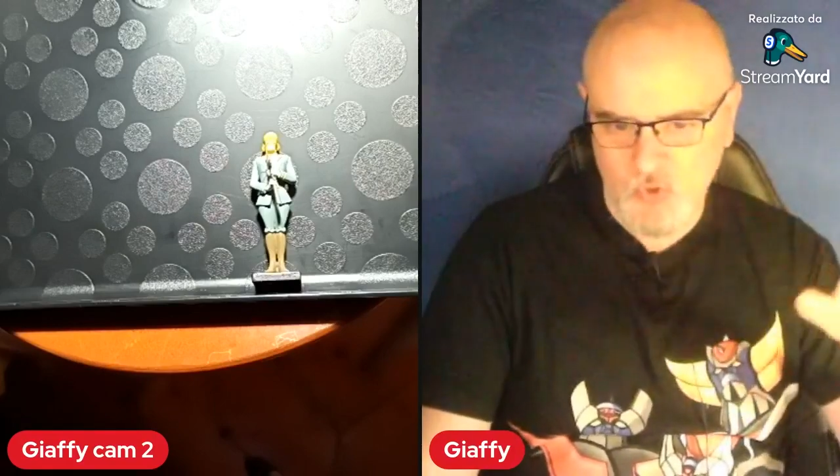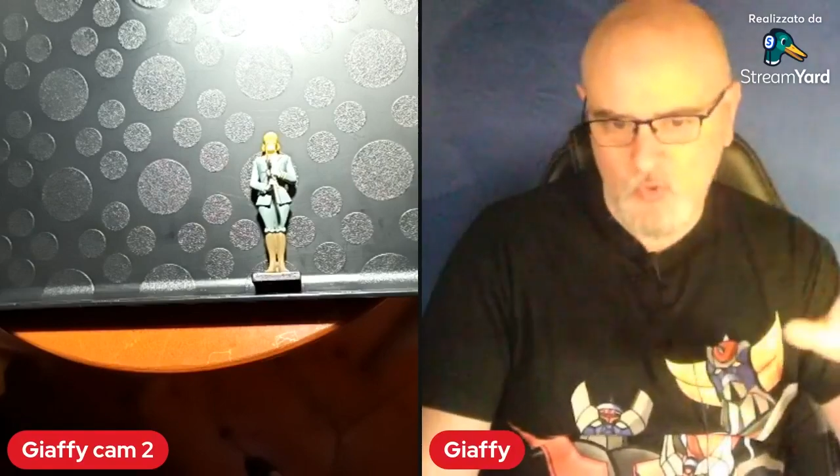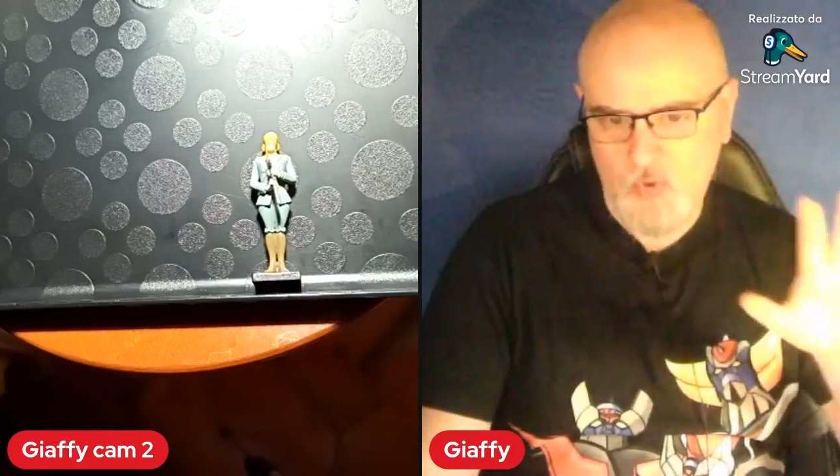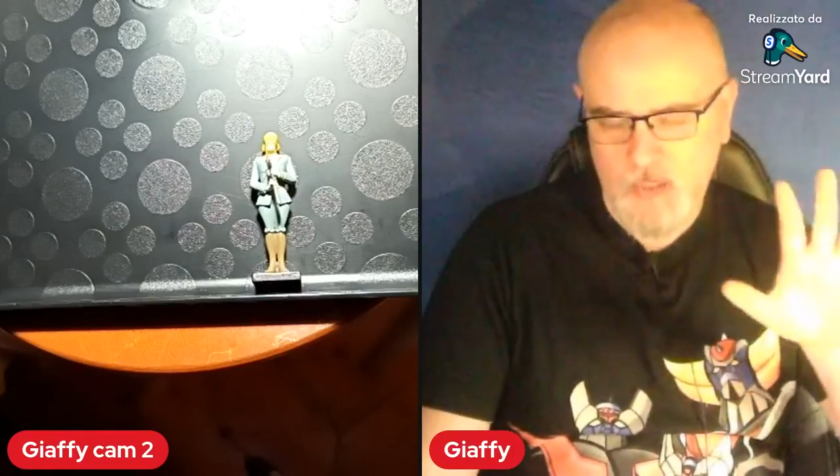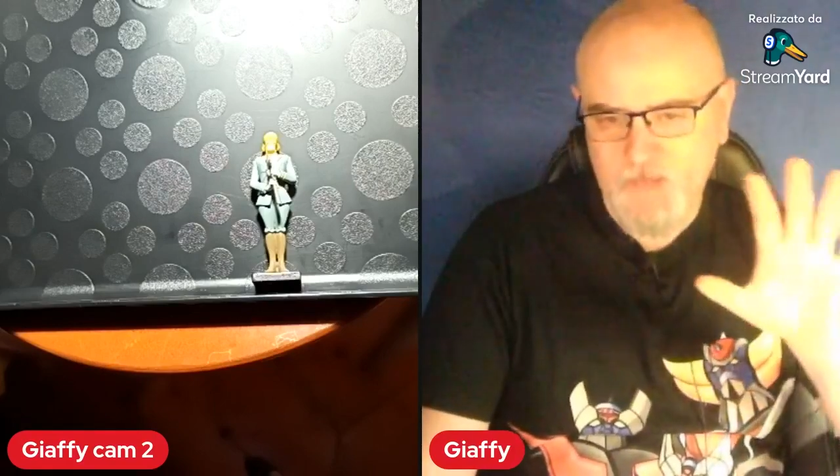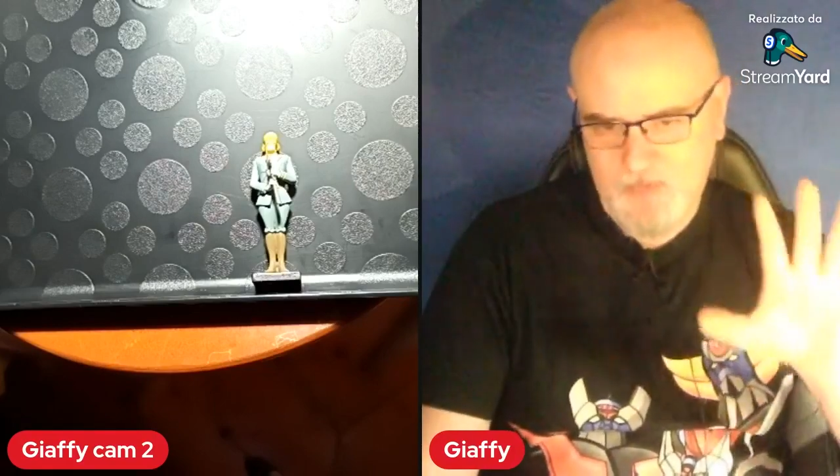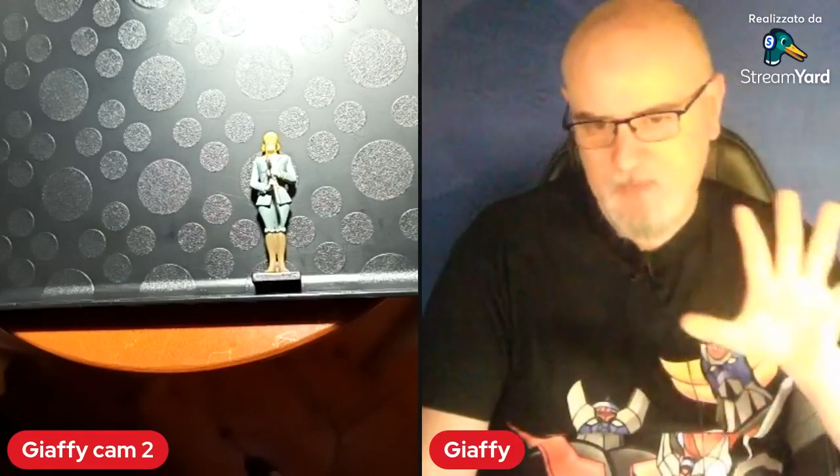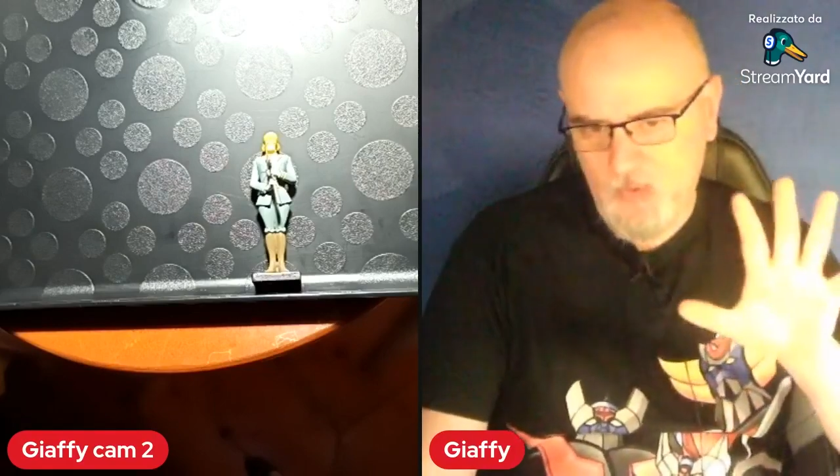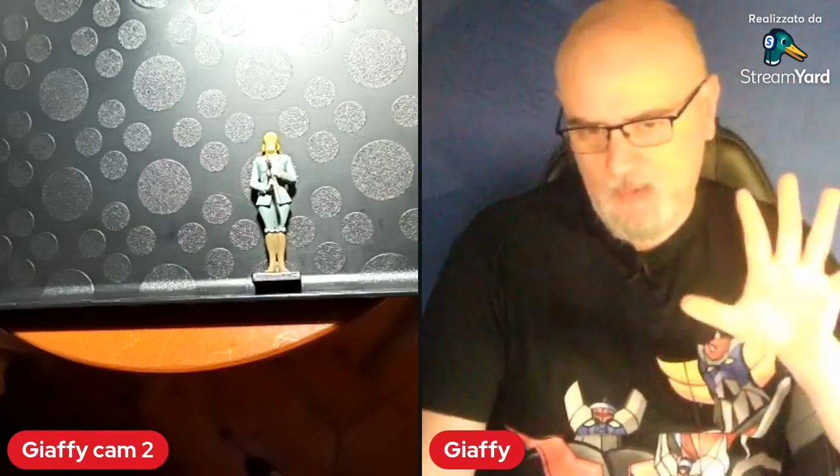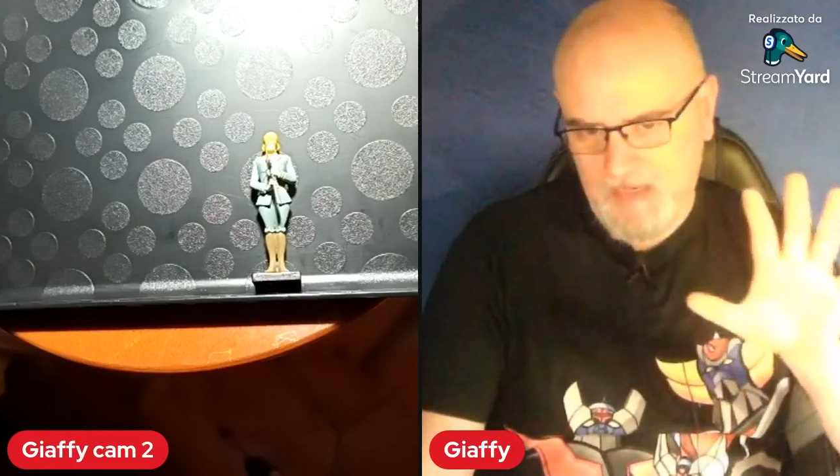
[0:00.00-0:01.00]
quello il
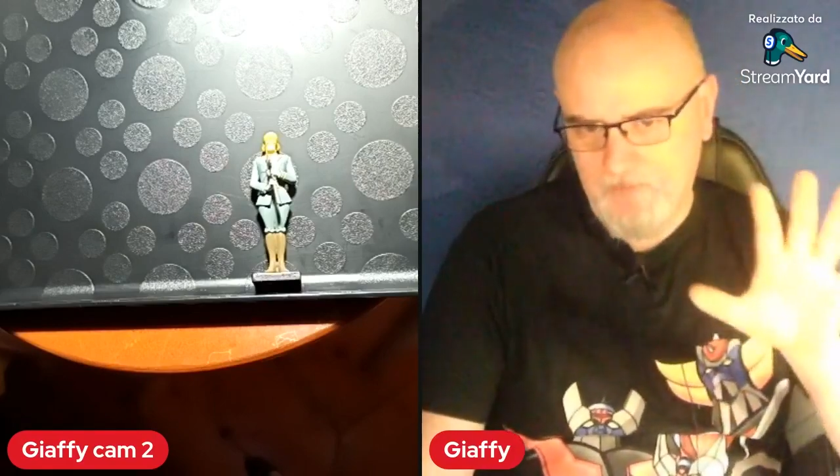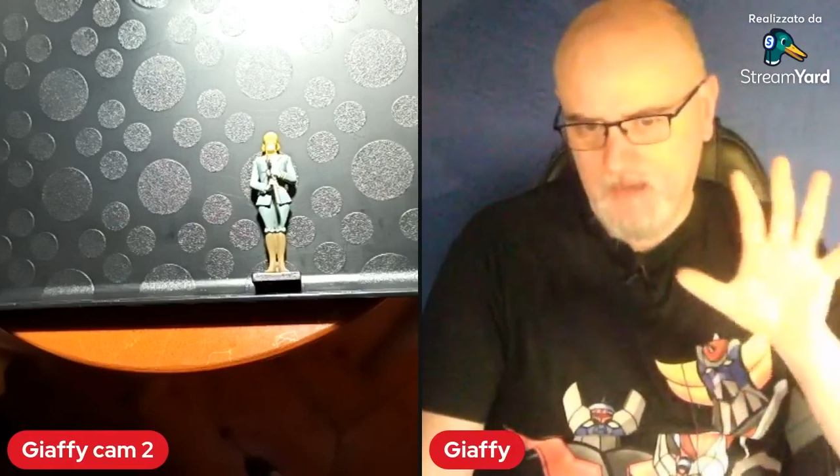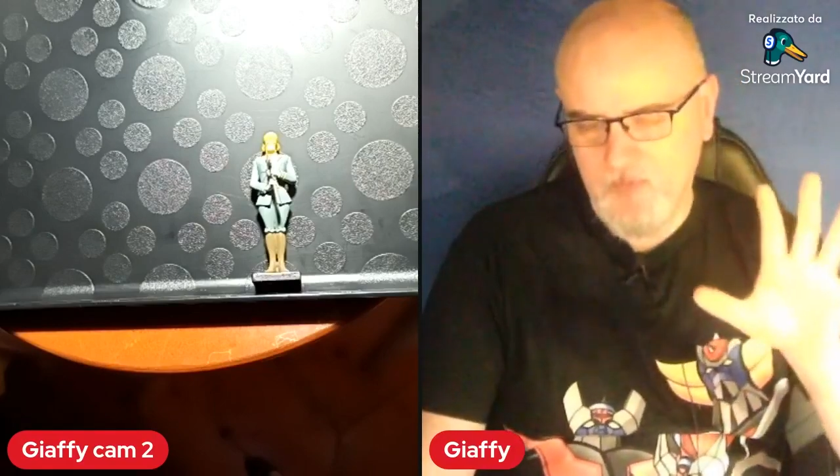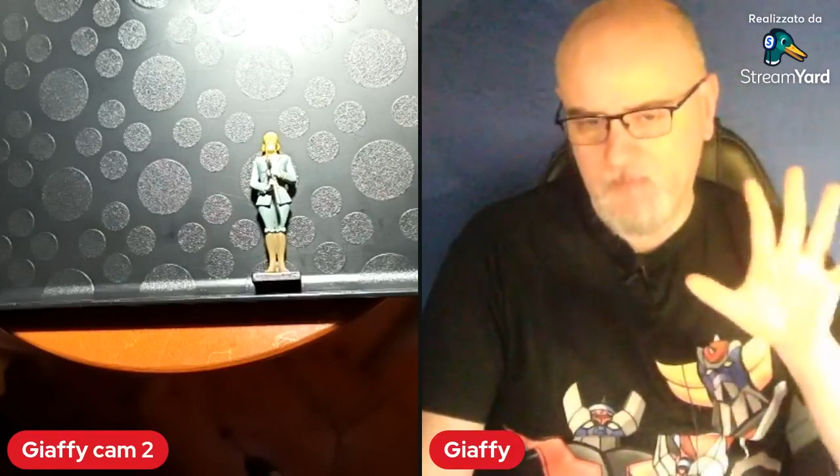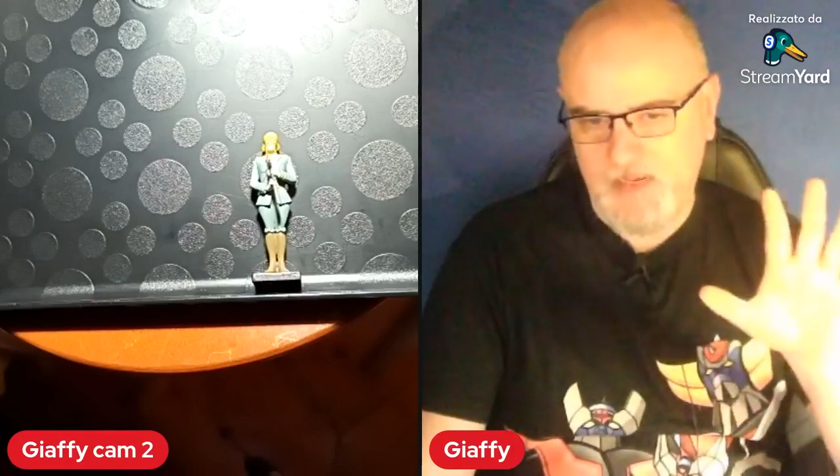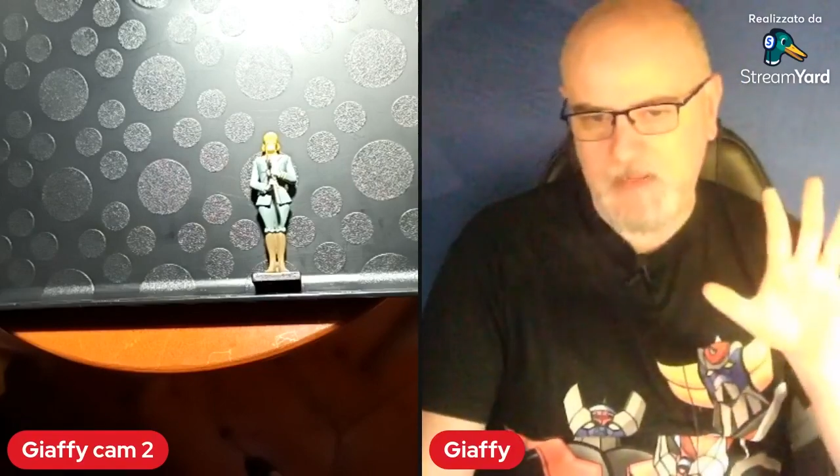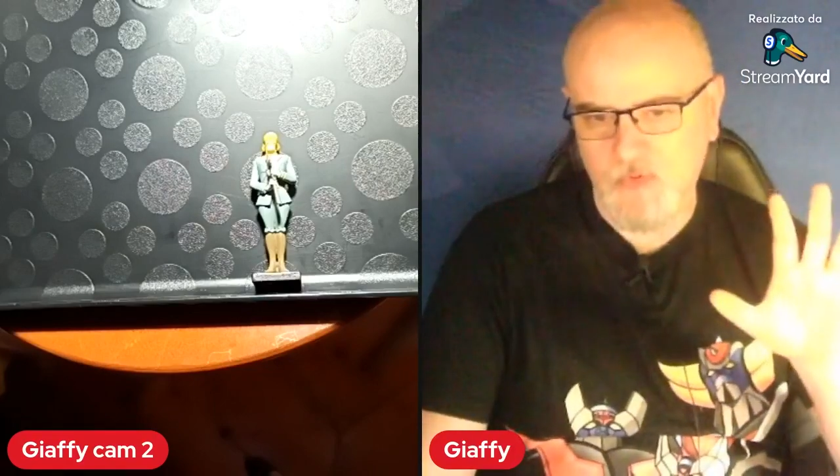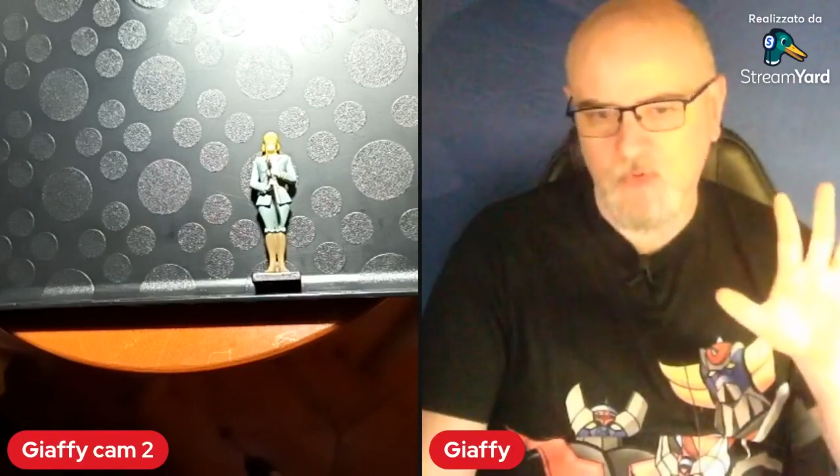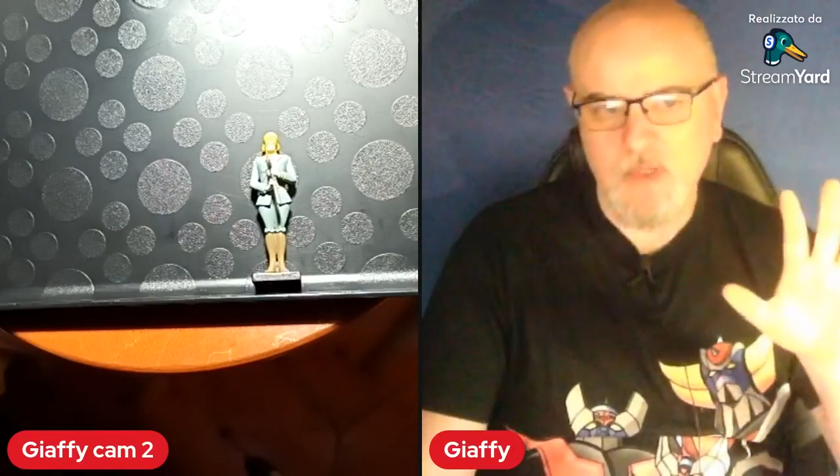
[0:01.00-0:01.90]
primo che abbiamo imparato